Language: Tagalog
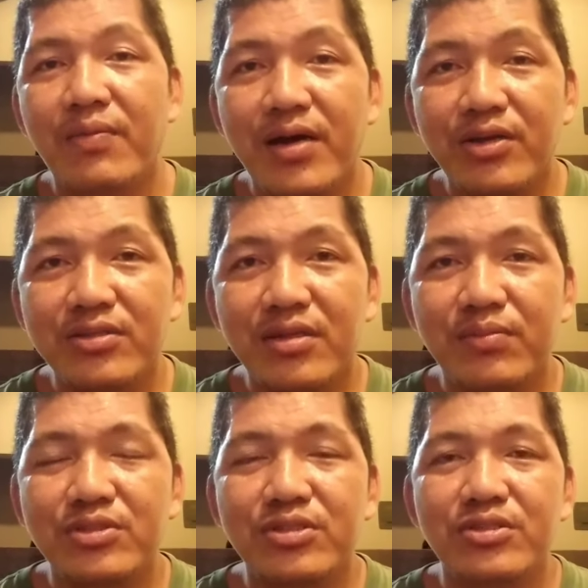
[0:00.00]
Lamang yung
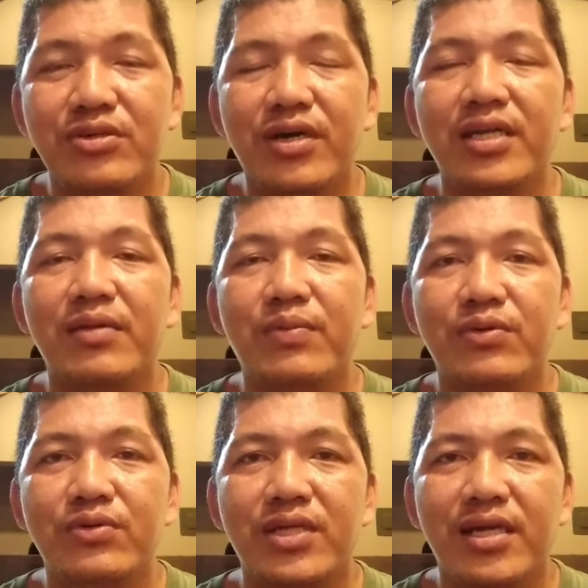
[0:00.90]
tambutsa nyo ay
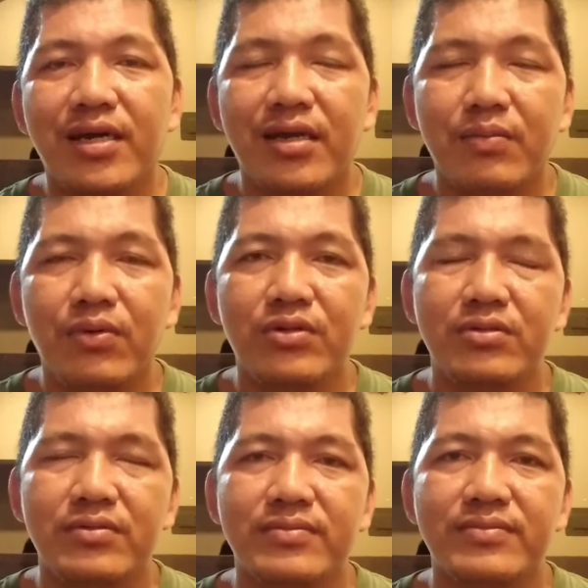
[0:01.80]
napuno na ng carbon.